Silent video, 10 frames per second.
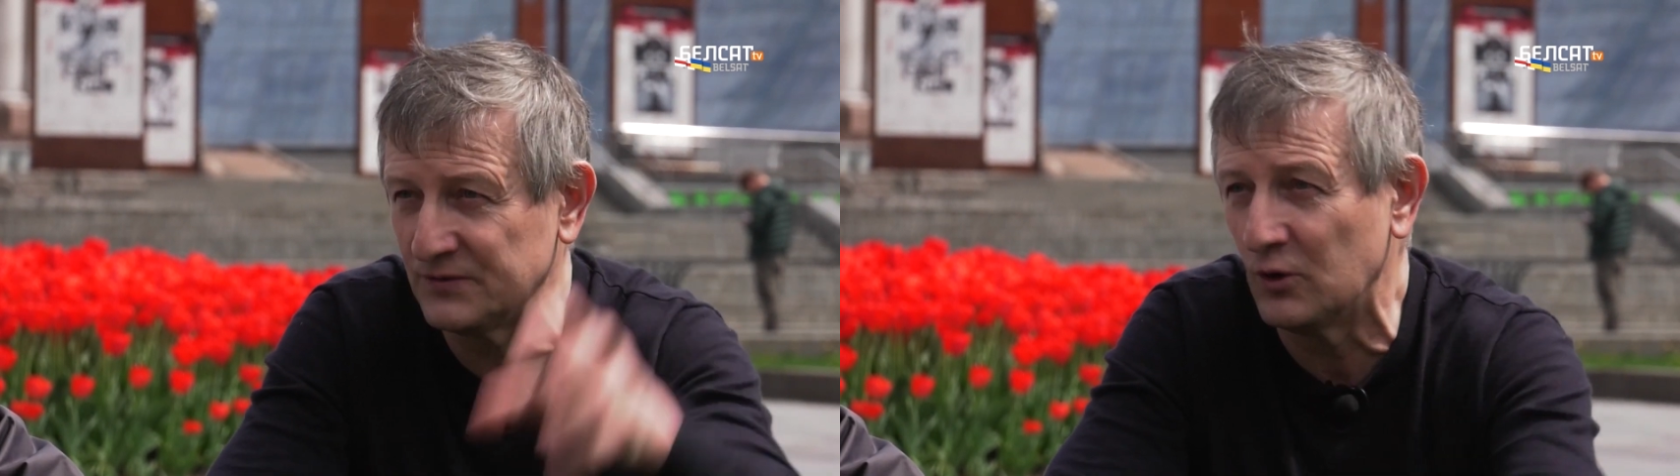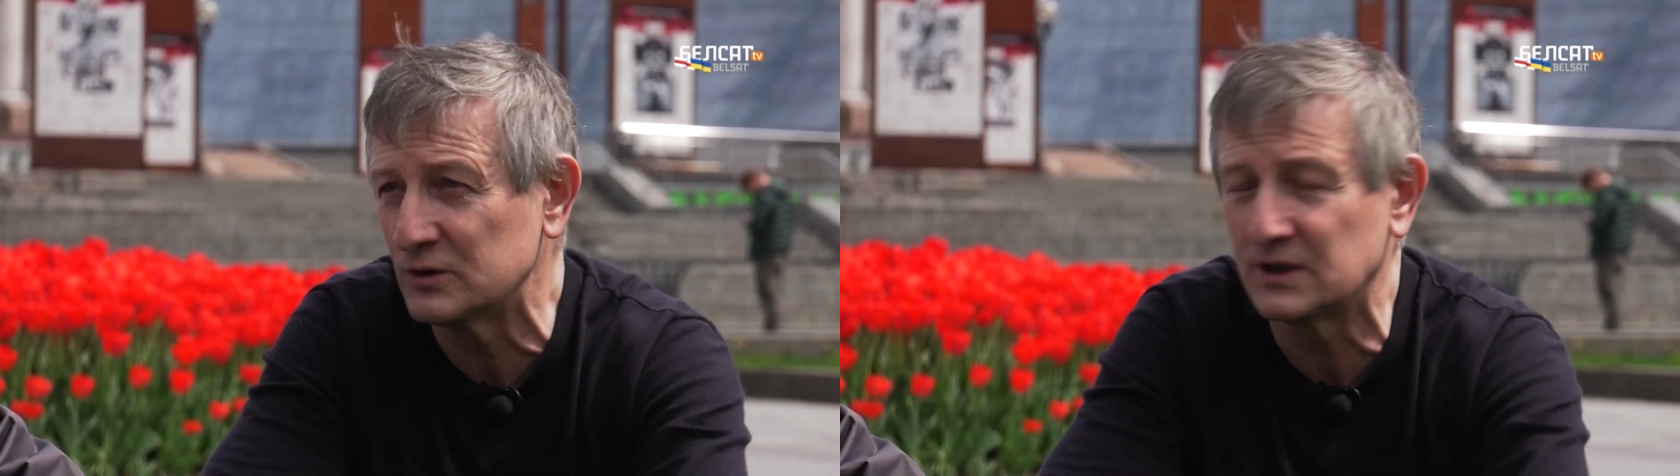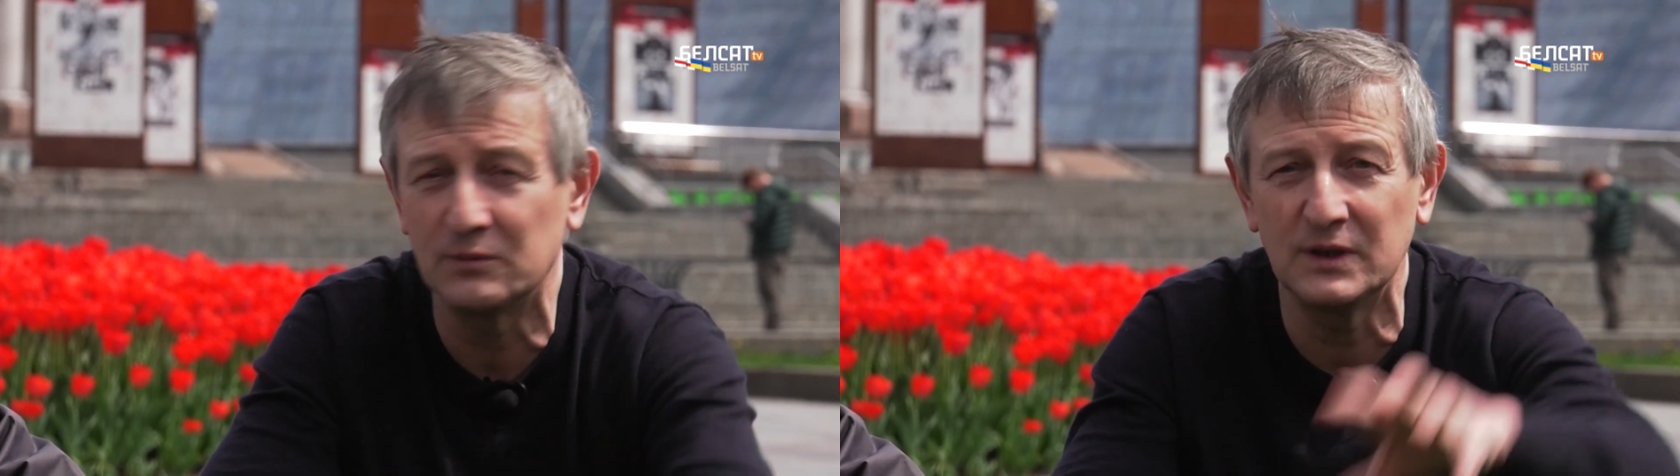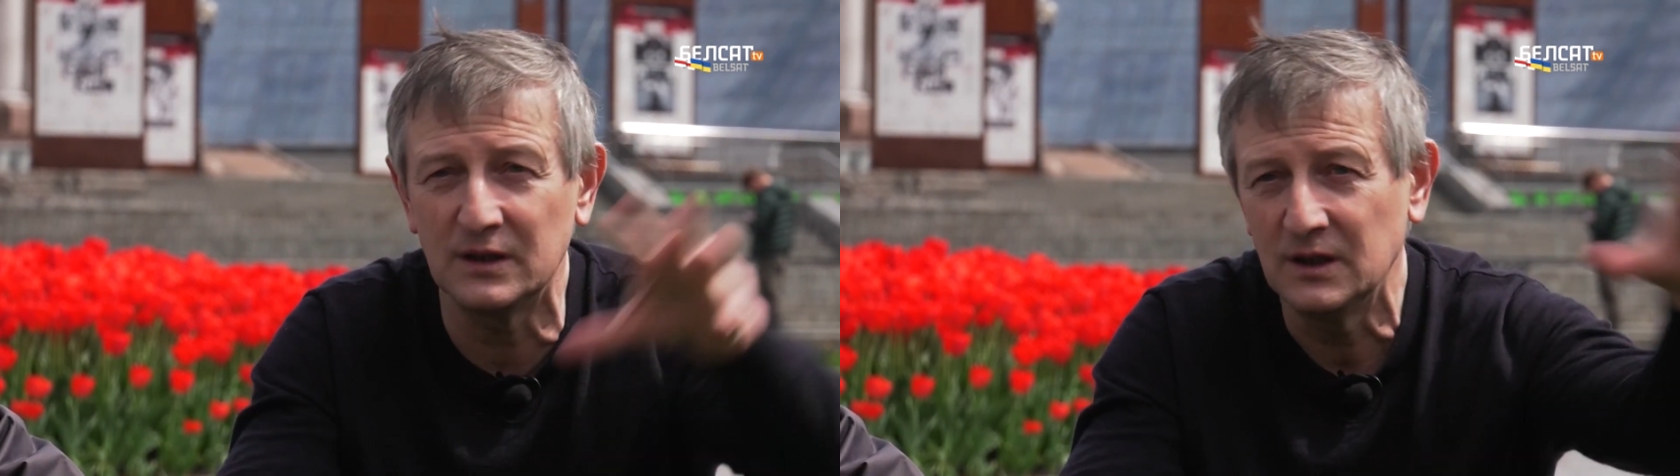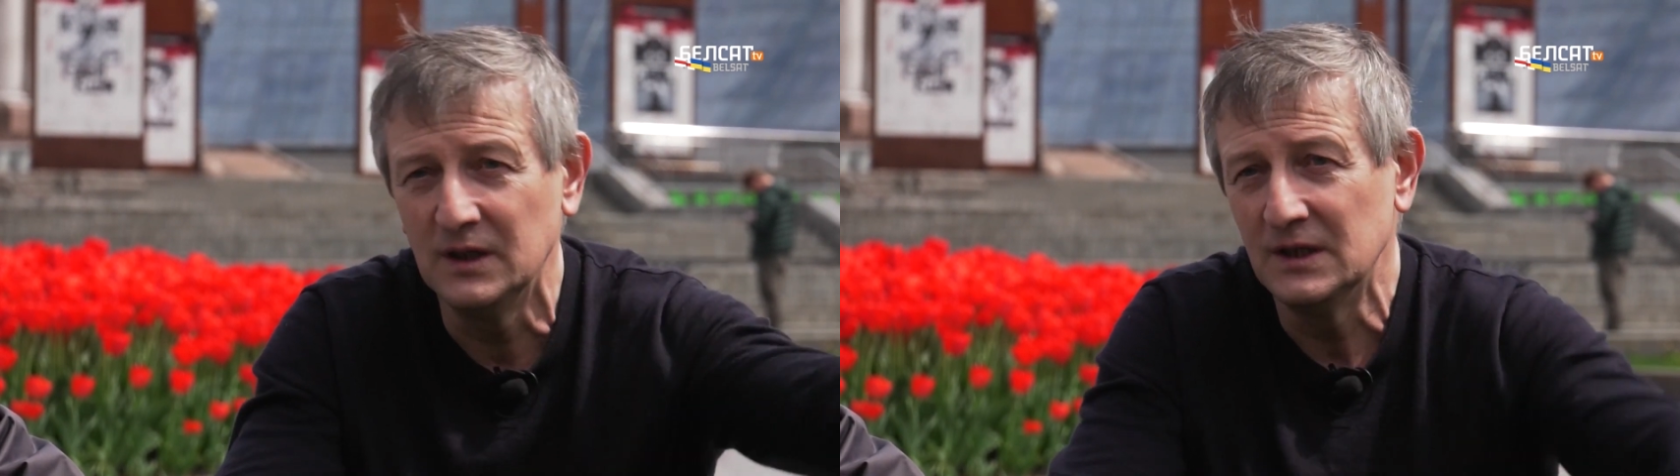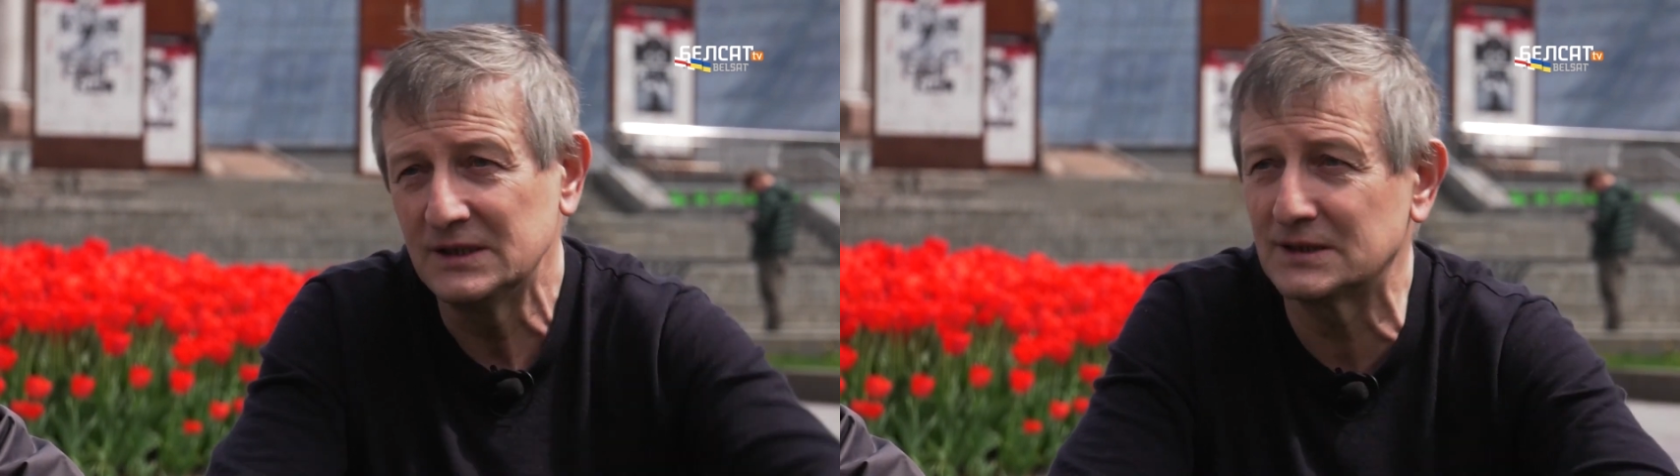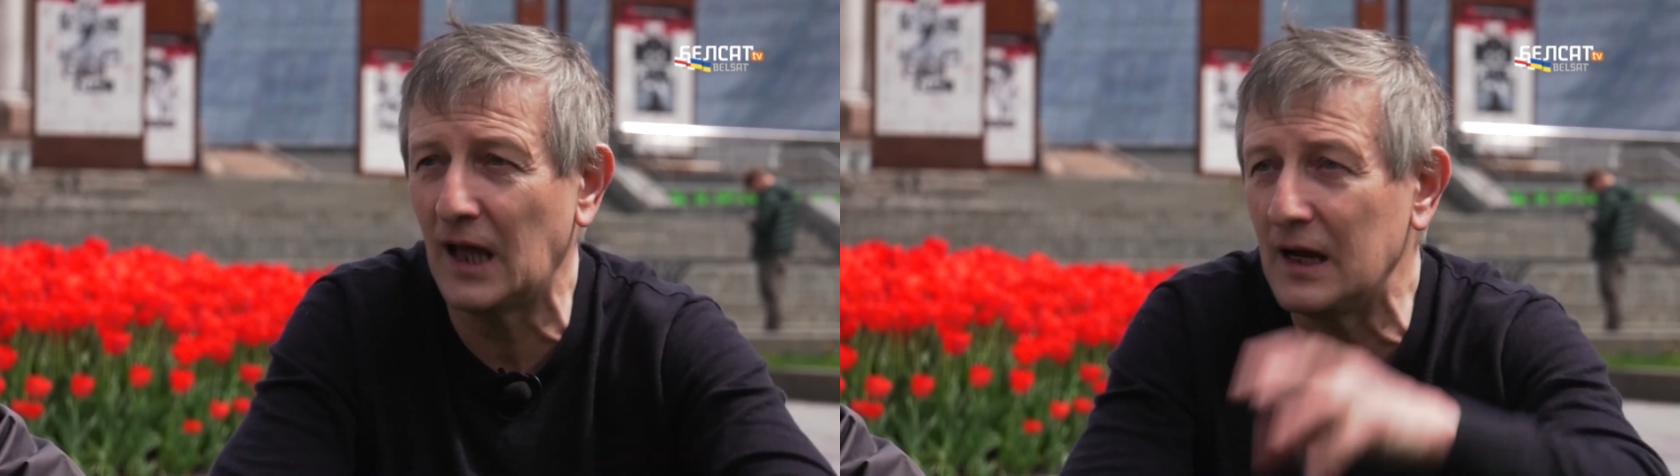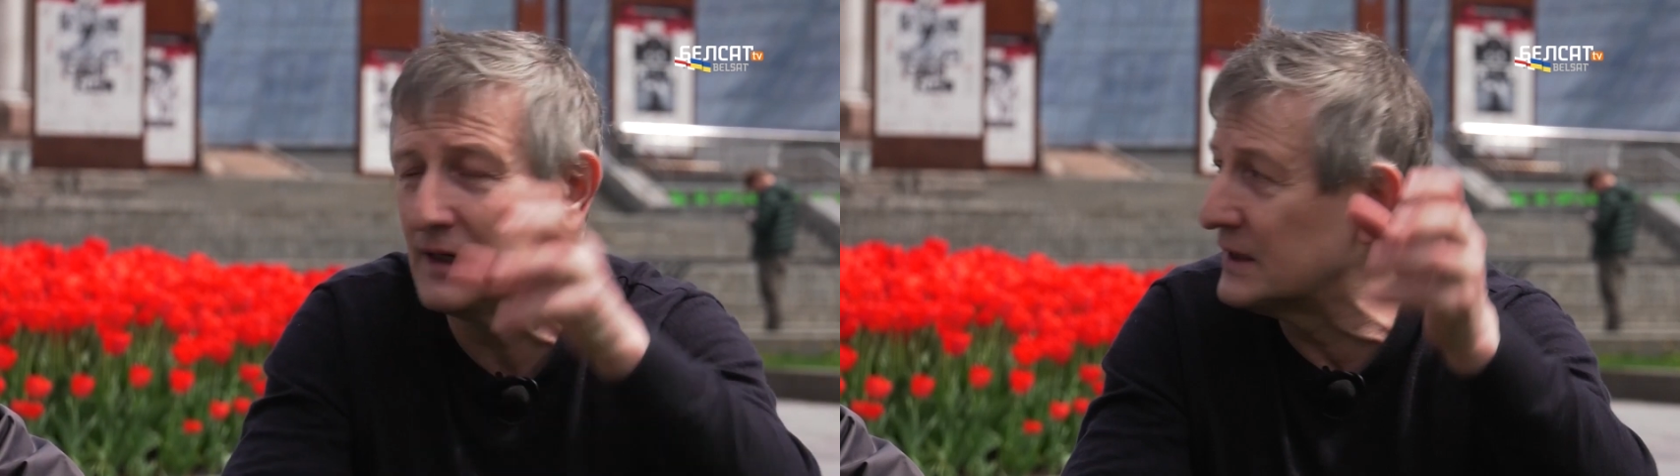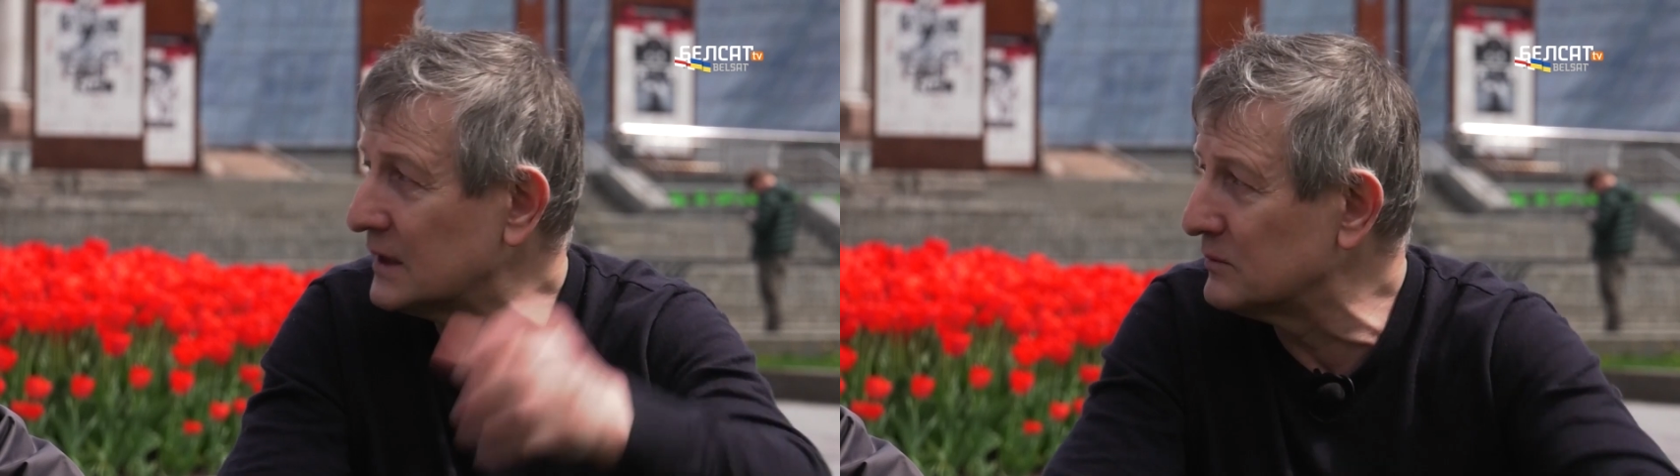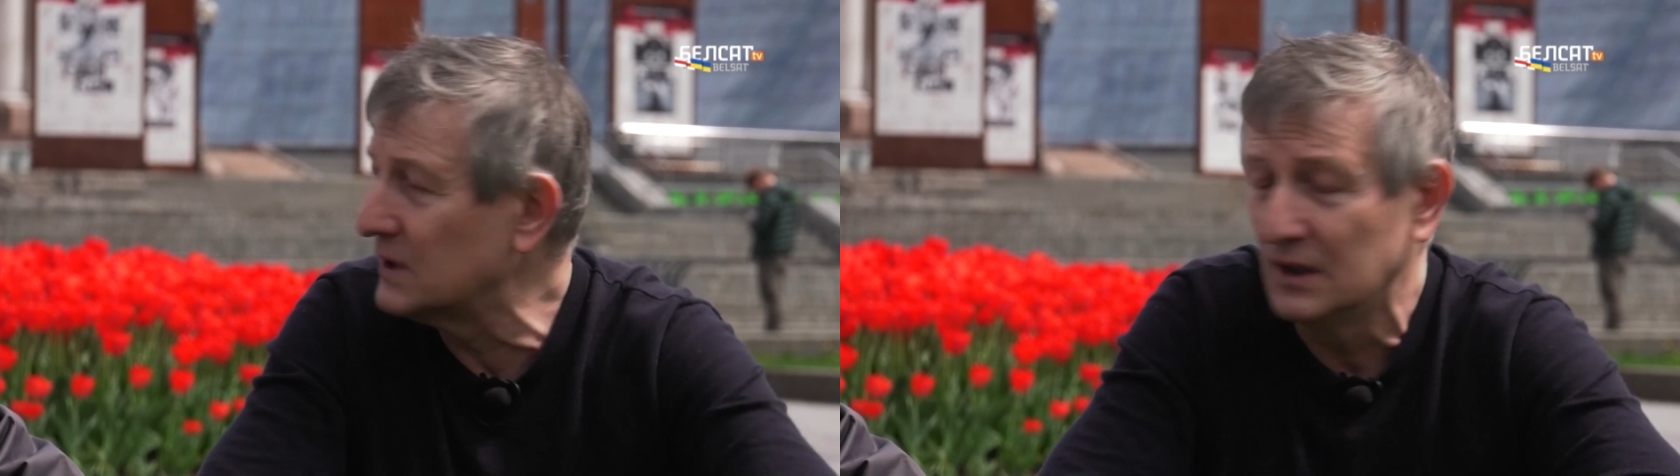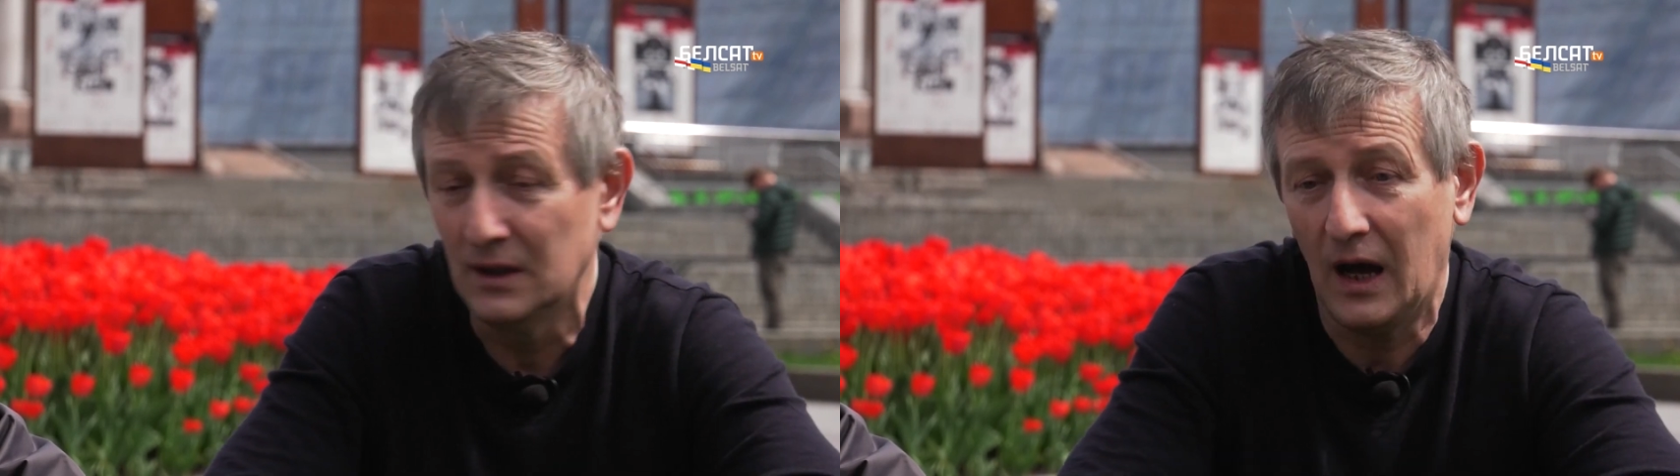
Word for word: звездами, Сталиным,